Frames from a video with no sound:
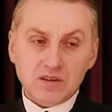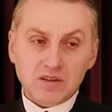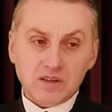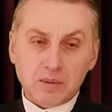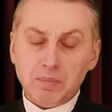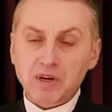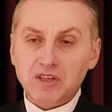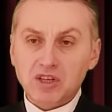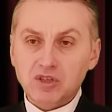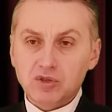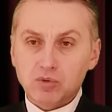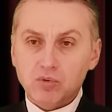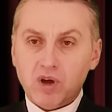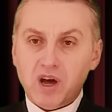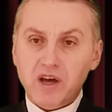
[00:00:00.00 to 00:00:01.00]
на
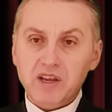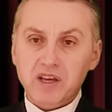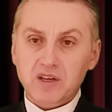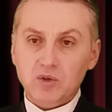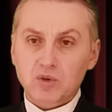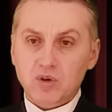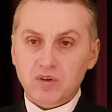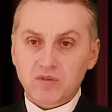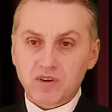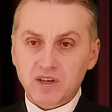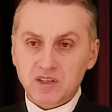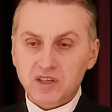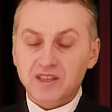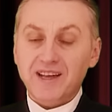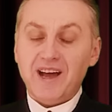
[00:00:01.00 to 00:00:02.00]
политическую арену
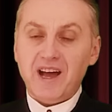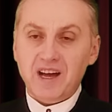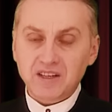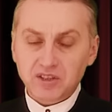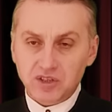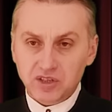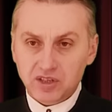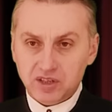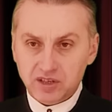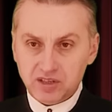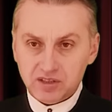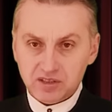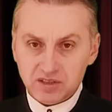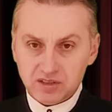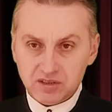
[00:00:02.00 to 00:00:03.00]
выйдет
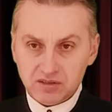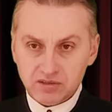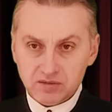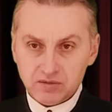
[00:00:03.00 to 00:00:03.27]
антихрист –